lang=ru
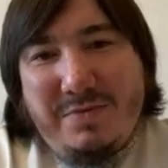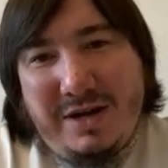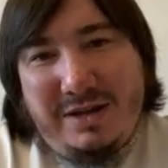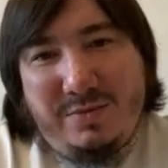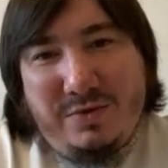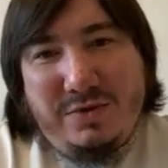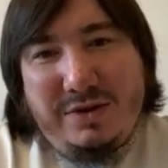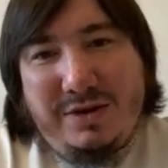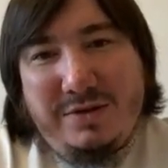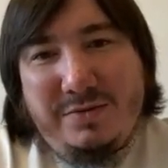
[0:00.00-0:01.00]
Поэтому
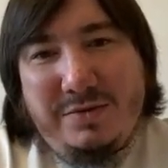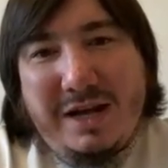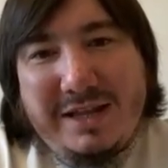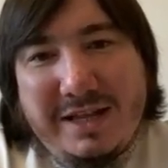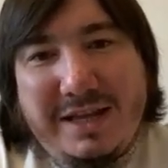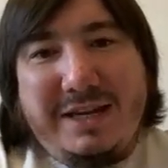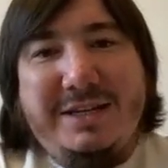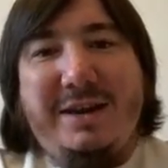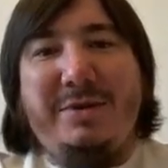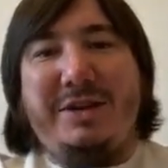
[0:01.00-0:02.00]
одна
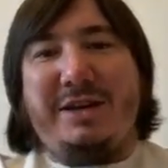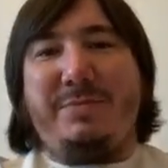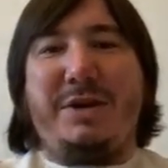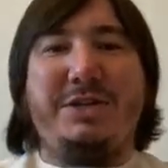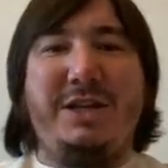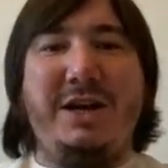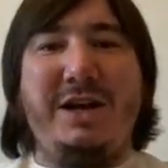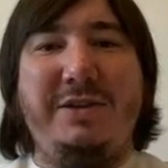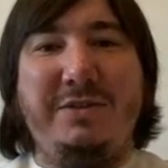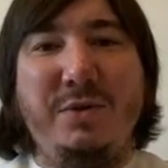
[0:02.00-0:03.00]
треть Рамадана прошла,
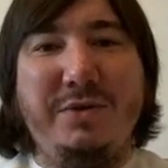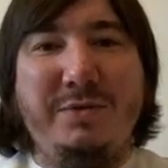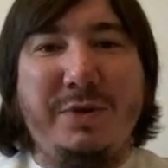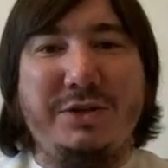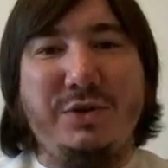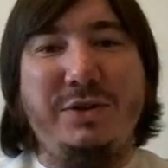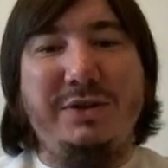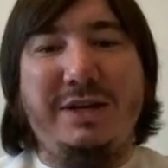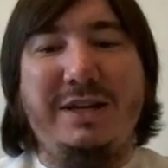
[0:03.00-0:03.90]
Ассулюс прошел,